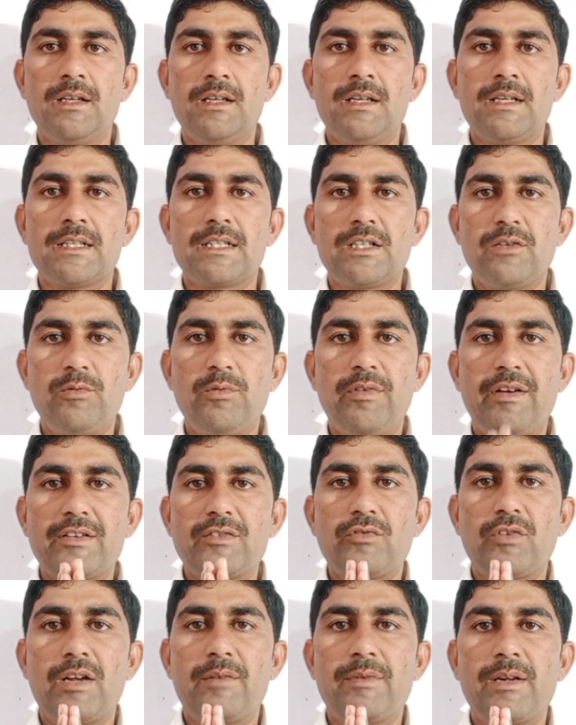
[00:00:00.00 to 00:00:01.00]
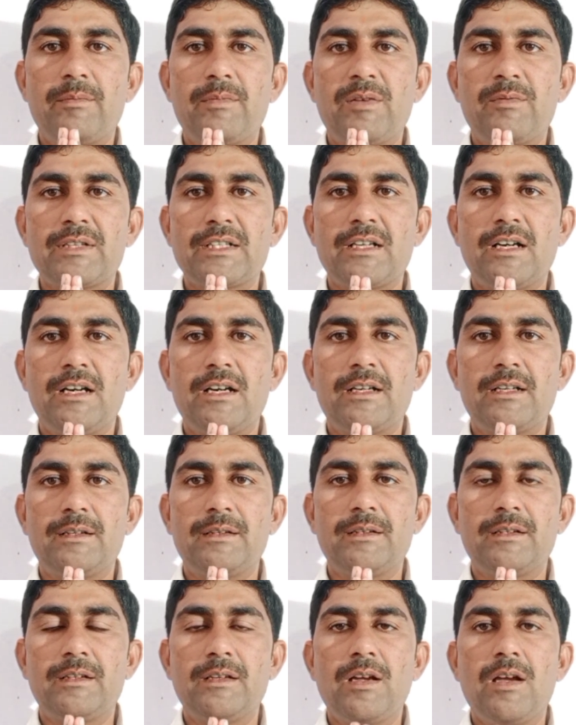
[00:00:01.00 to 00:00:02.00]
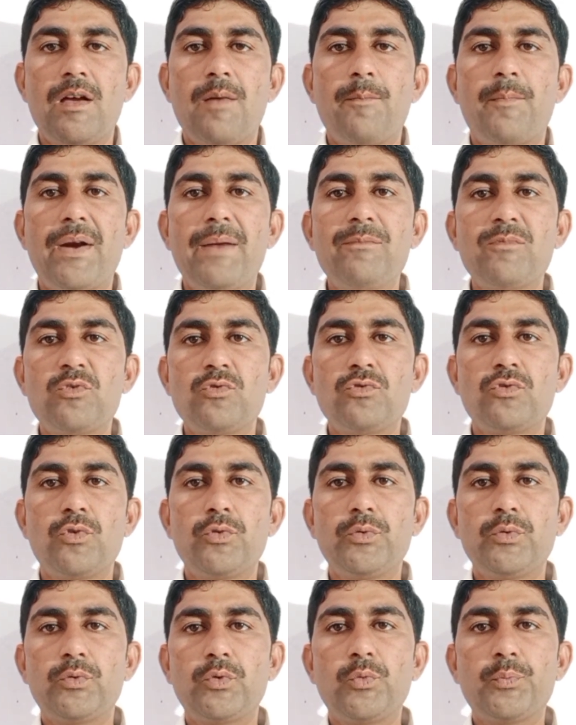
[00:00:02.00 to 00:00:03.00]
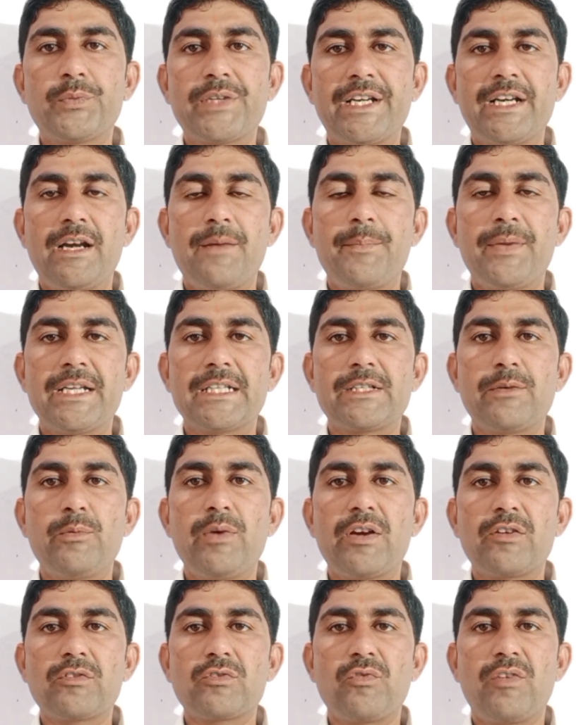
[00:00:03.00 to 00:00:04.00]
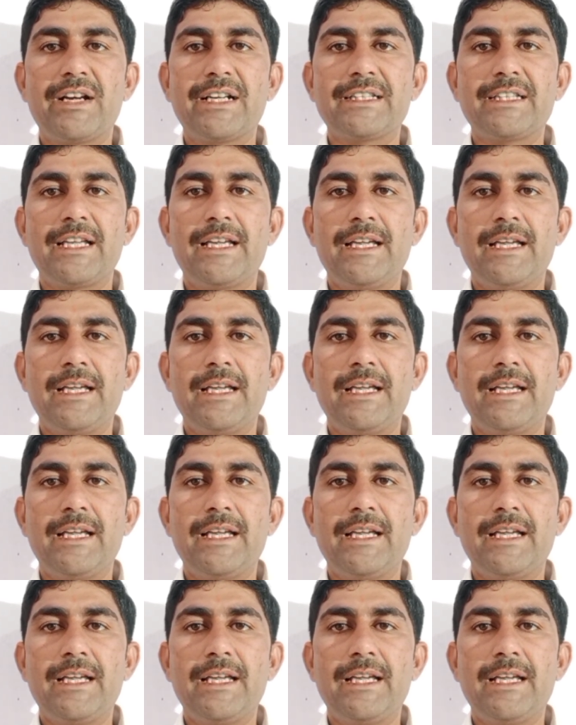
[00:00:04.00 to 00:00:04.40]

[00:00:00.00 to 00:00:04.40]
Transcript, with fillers: सभी भाई सो राम राम नमस्कार परम झुंझुनू यूट्यूब चैनल पे सभी भाई का स्वागत है